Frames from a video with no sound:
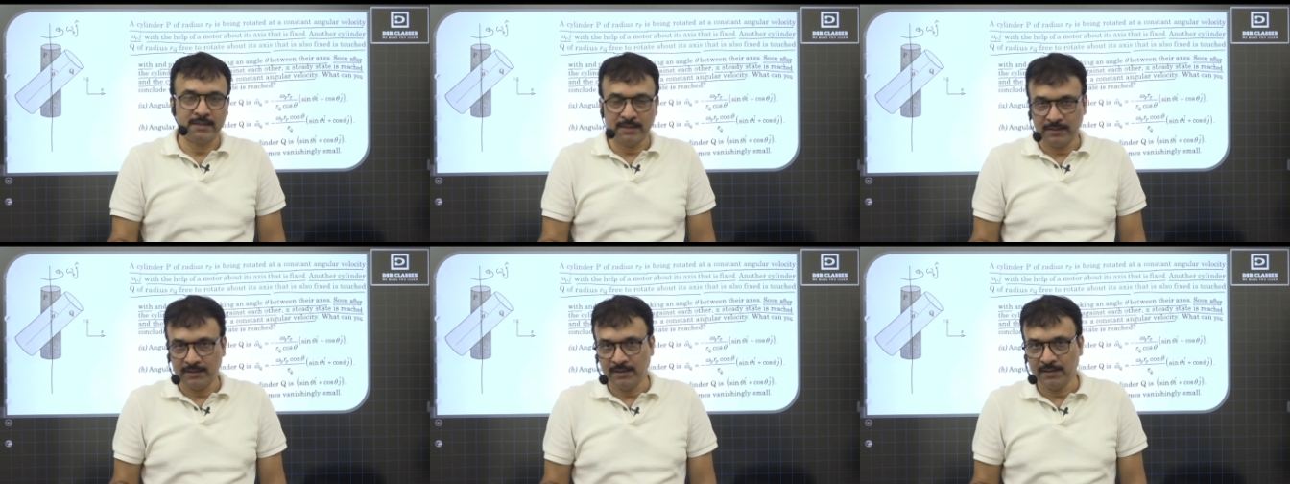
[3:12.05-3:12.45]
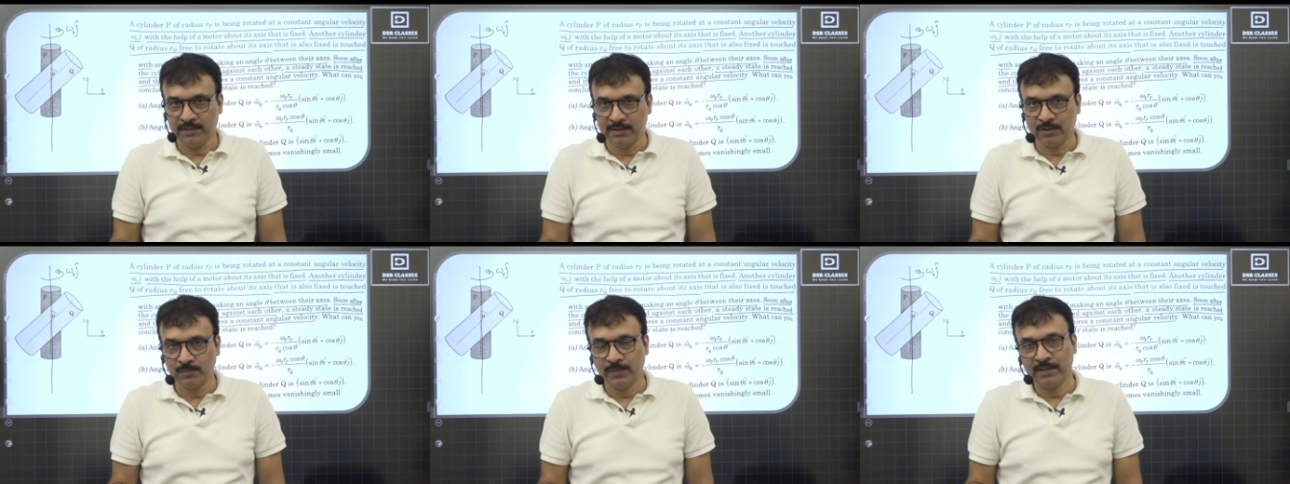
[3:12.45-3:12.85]
जाती है
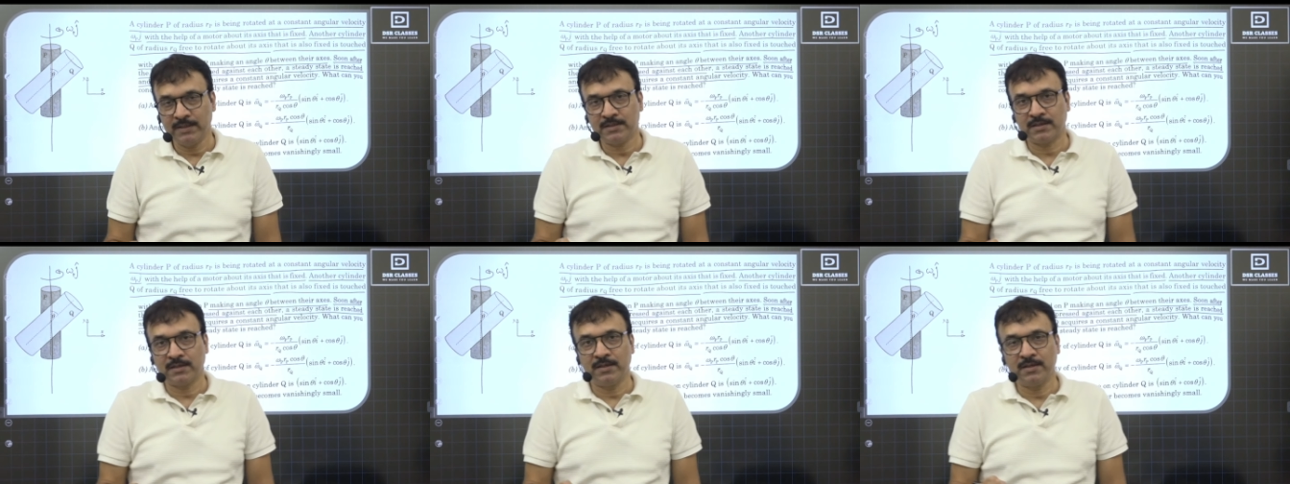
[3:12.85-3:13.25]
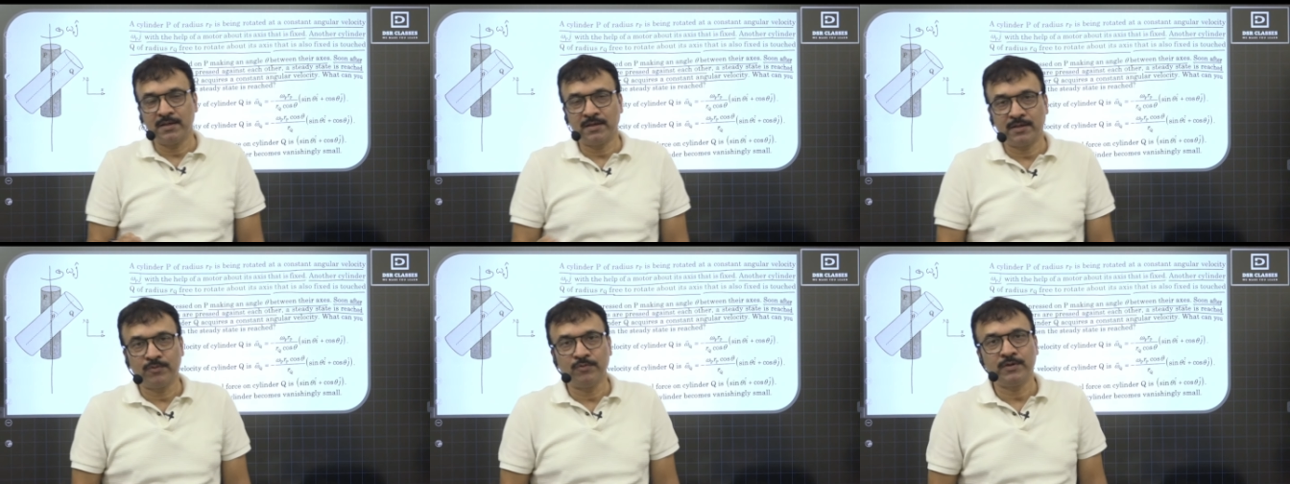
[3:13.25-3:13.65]
जिसमें कि सिलेंडर
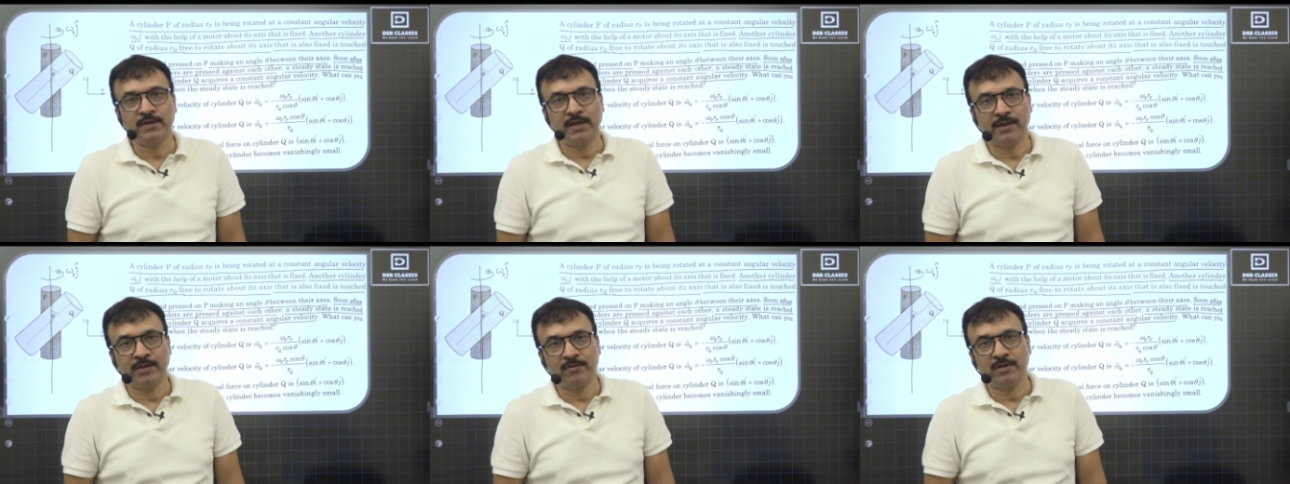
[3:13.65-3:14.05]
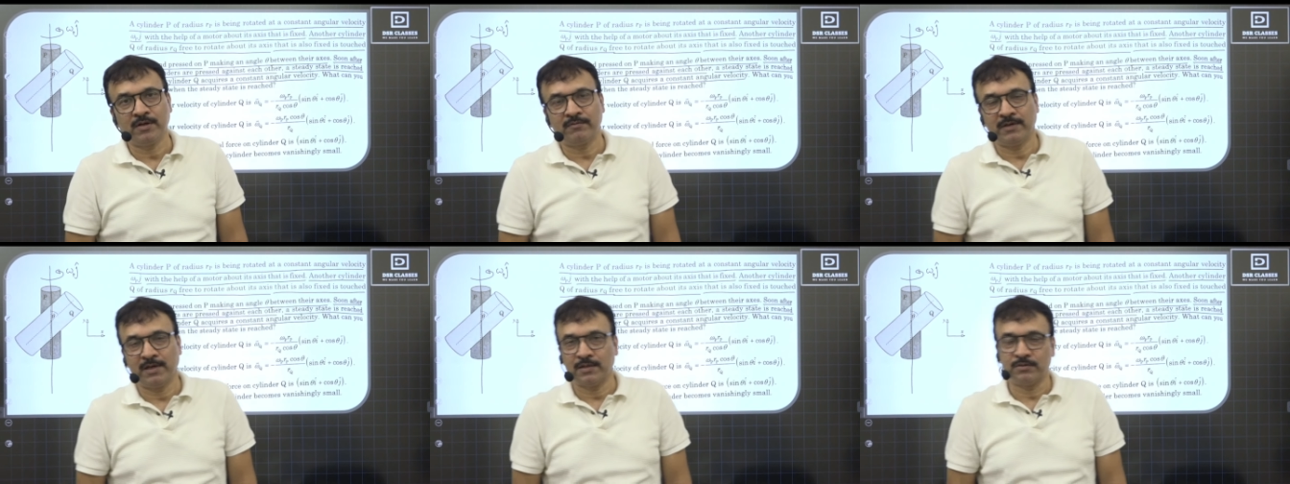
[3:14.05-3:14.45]
क्यू की एंगुलर
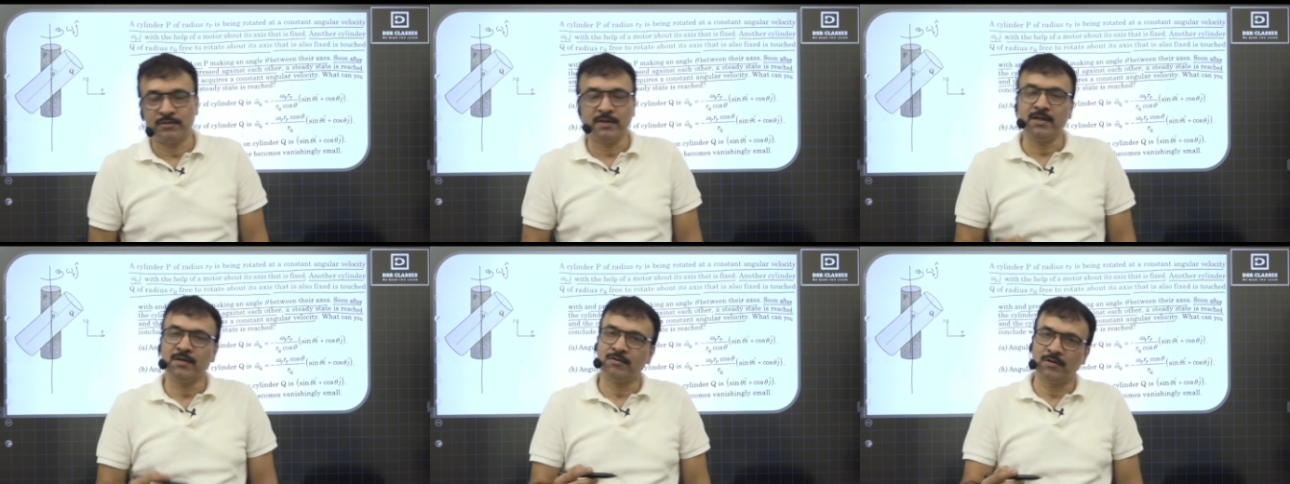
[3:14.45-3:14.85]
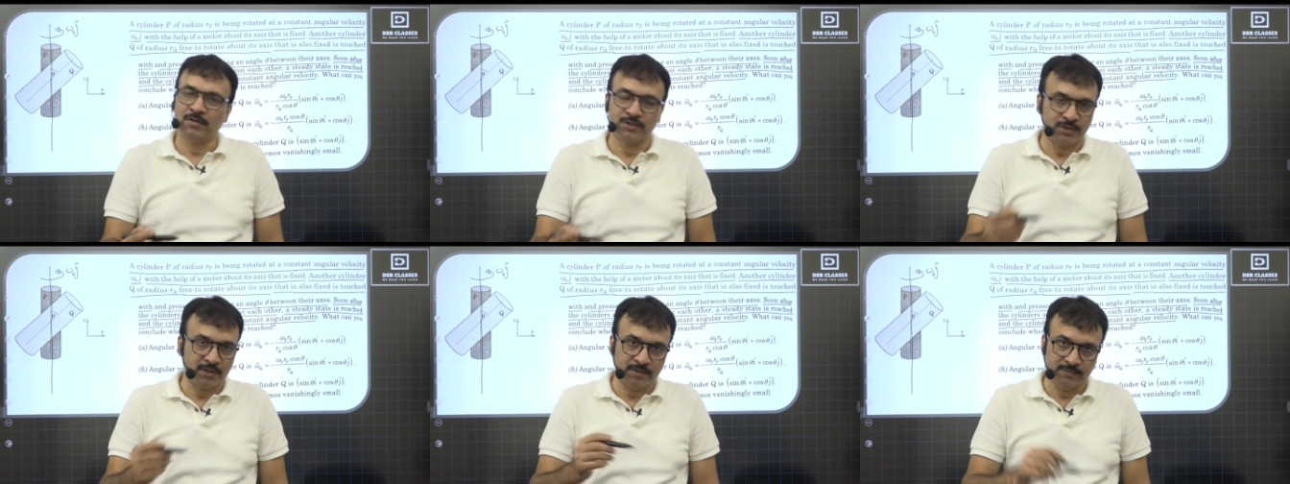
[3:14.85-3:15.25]
वेलासिटी
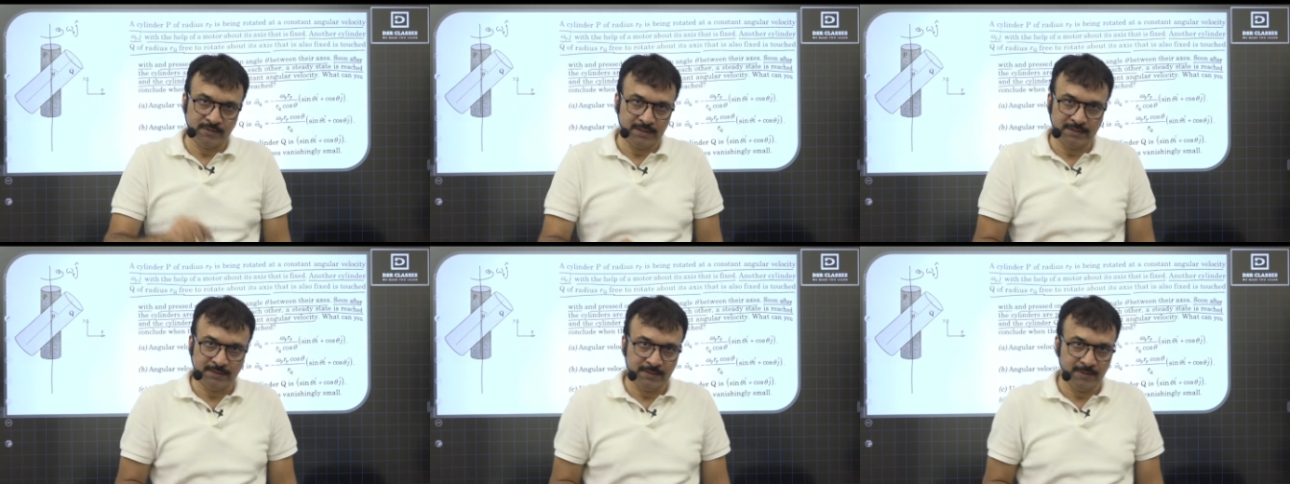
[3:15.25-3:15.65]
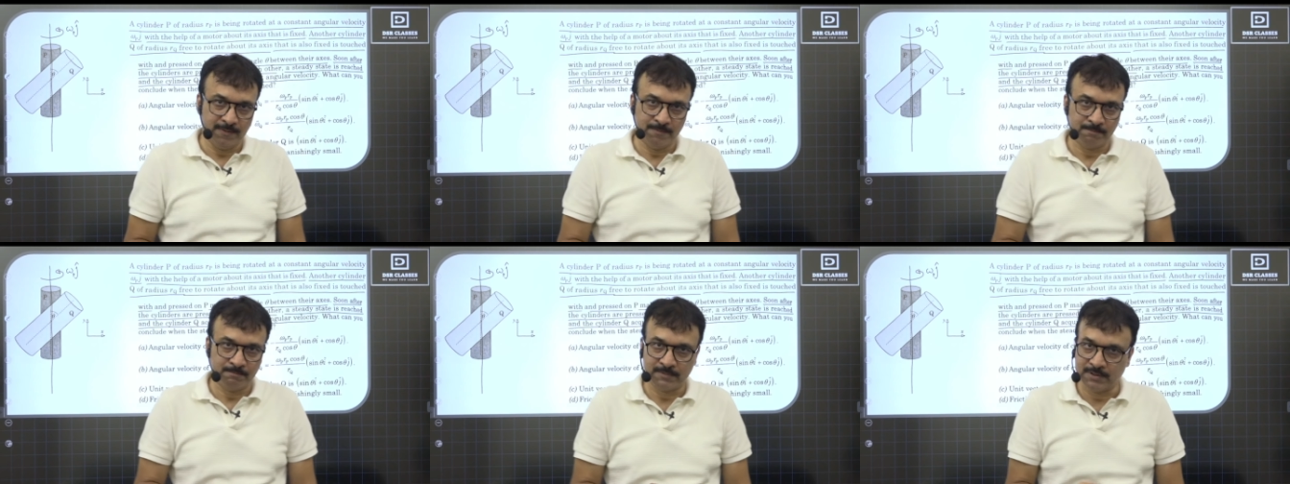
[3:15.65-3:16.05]
कांस्टेंट हो जाती है
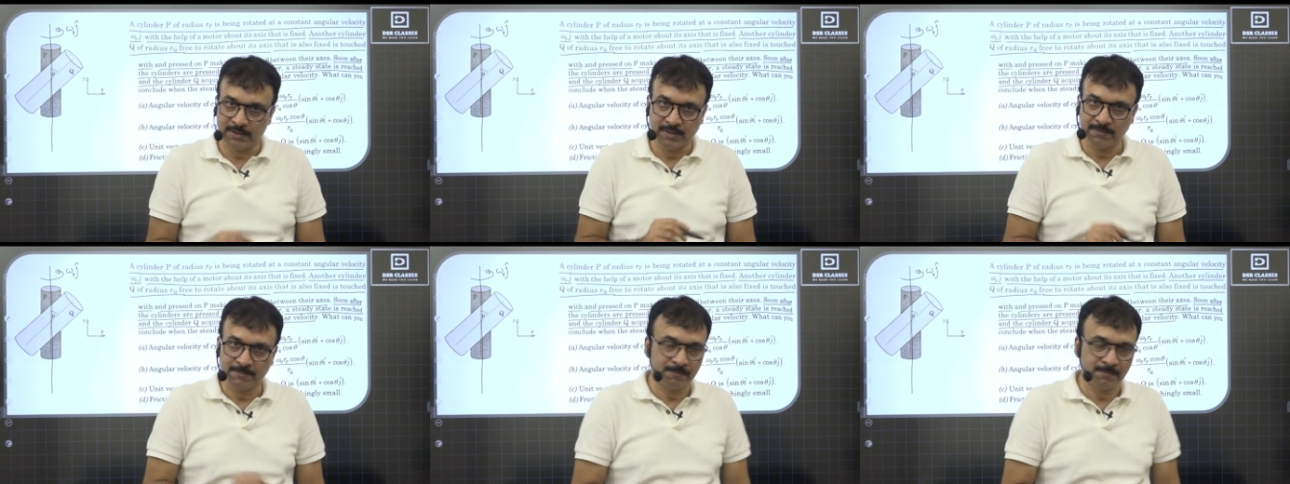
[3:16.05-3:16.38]
ठीक